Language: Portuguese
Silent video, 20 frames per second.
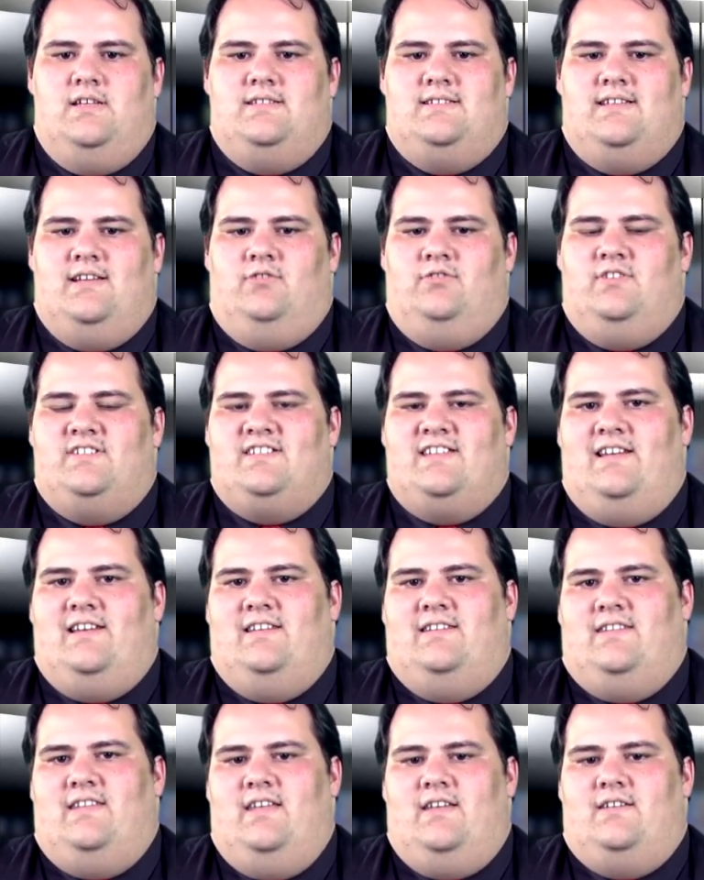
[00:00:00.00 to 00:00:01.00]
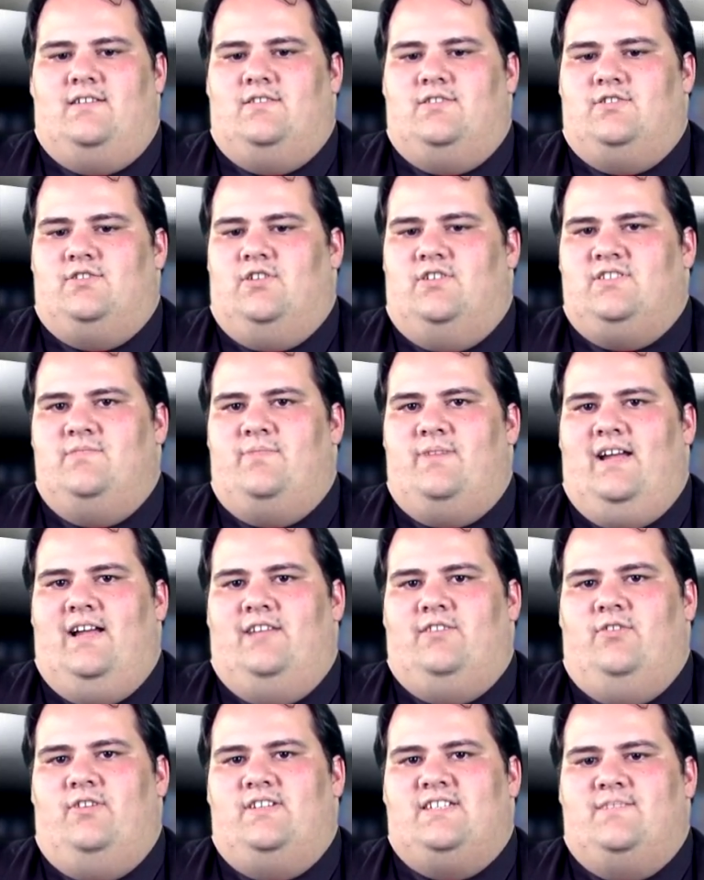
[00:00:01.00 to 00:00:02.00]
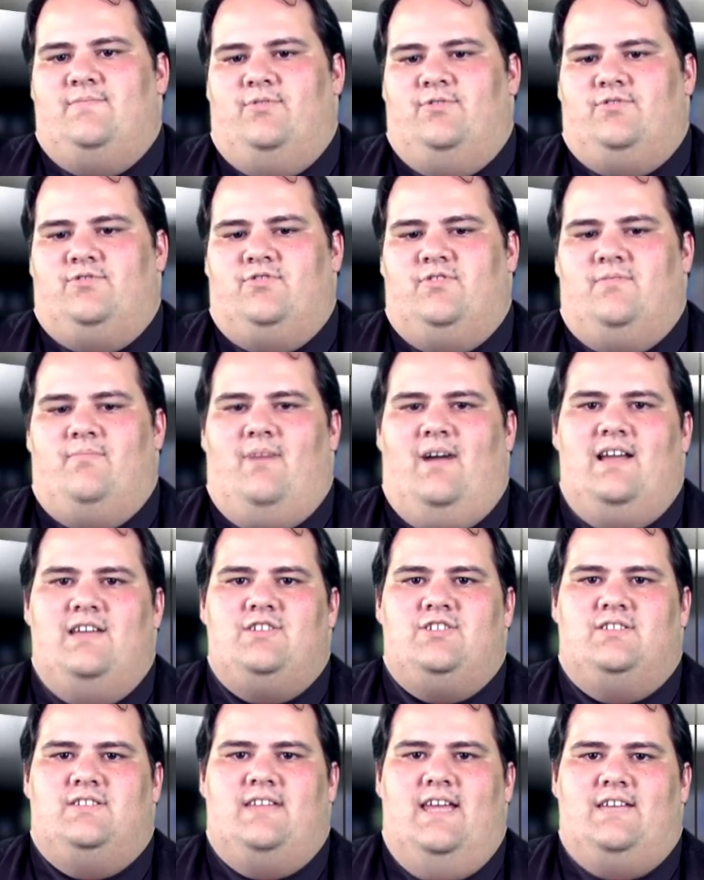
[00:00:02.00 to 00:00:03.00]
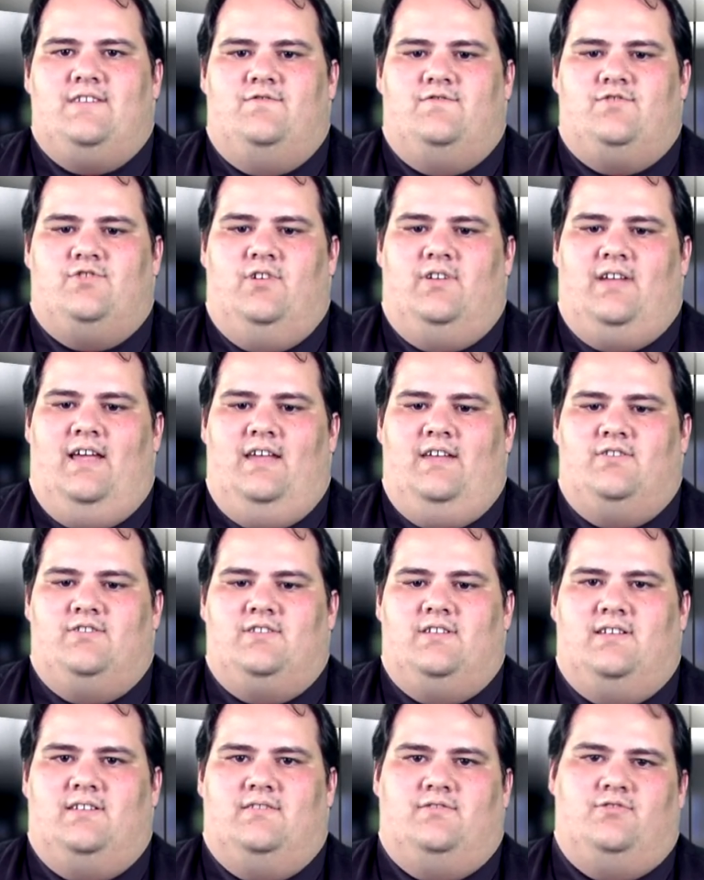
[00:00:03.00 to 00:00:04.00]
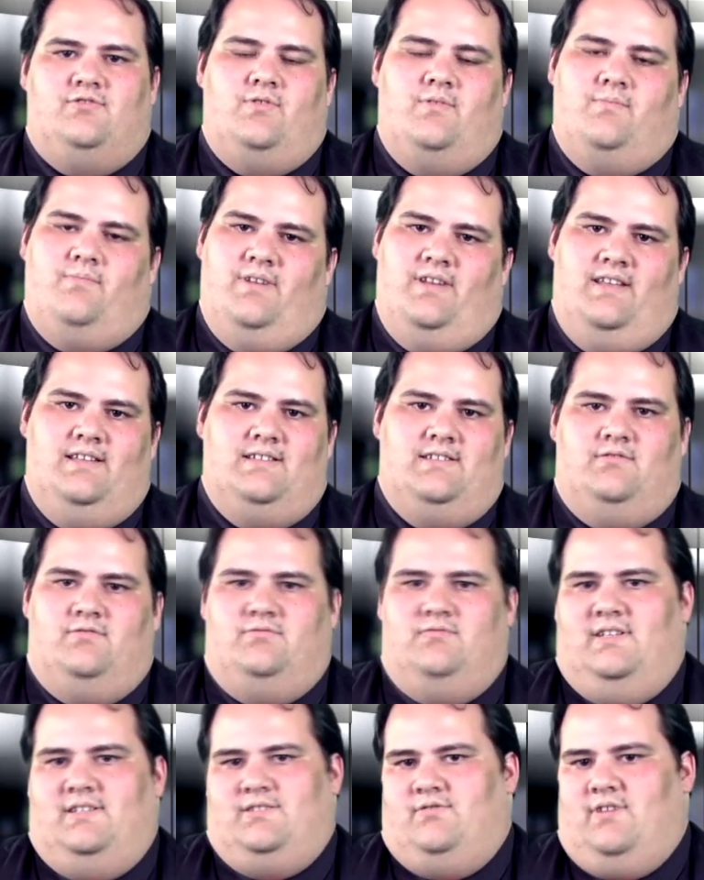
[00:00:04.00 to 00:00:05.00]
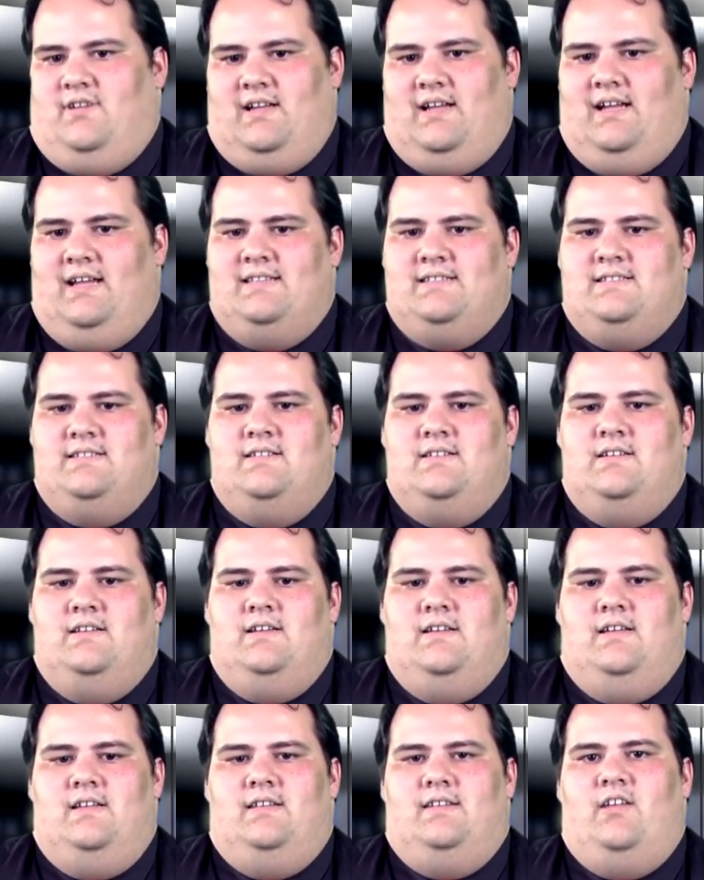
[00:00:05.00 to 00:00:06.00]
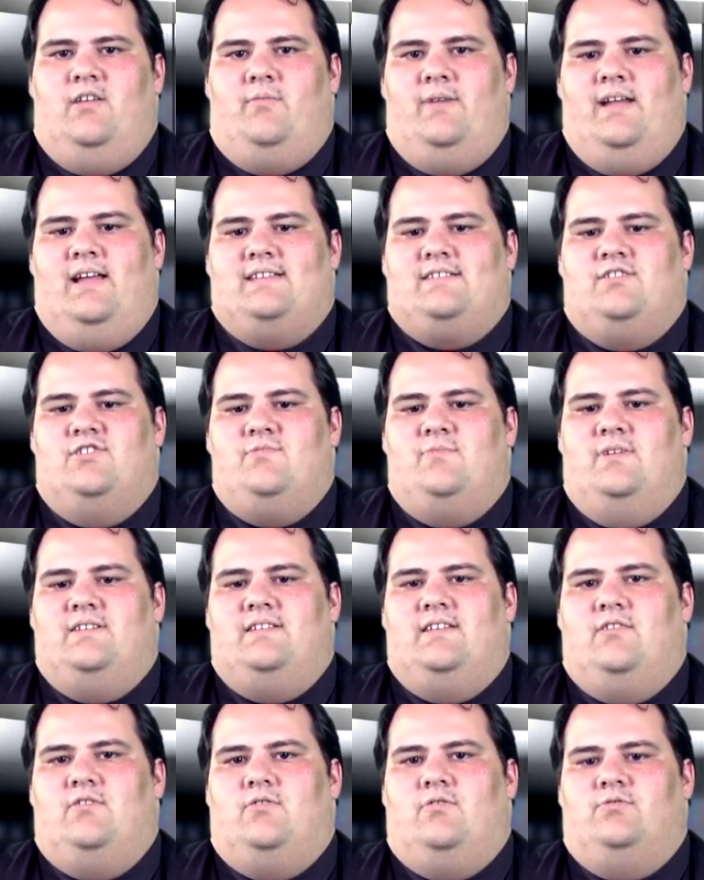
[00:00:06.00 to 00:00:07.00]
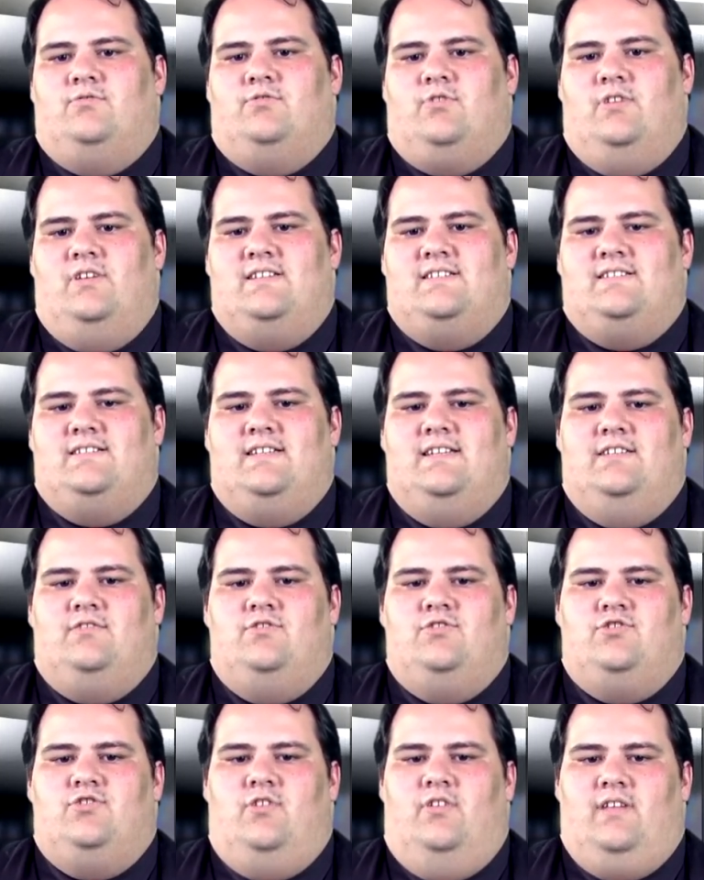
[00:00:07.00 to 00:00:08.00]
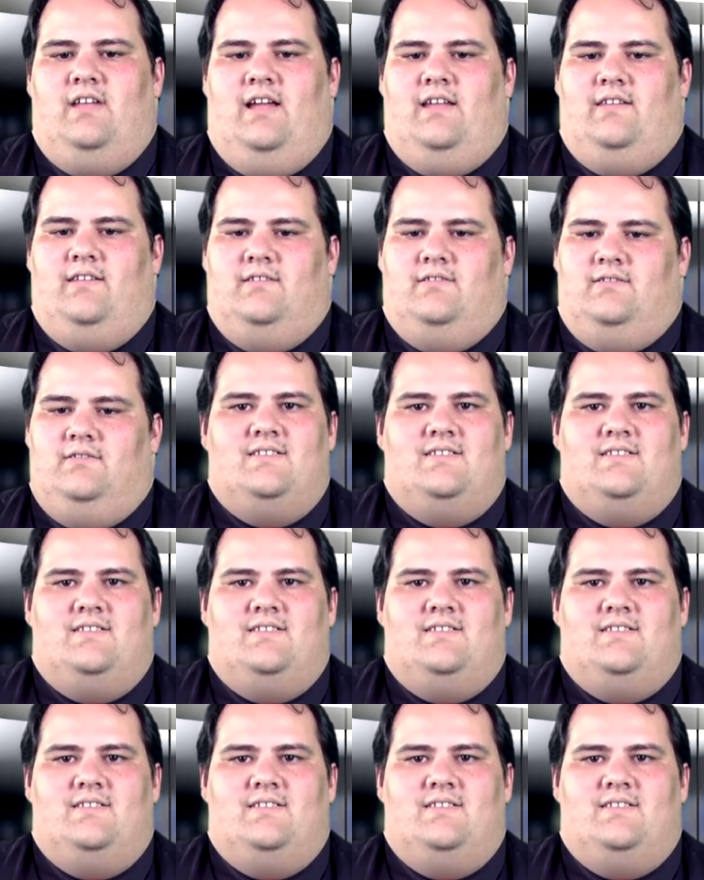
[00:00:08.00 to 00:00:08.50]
Segundo a CLT, só os empregadores que possuem mais de 10 funcionários na sua empresa ou na sua casa têm a obrigação de manter o controle escrito de jornada.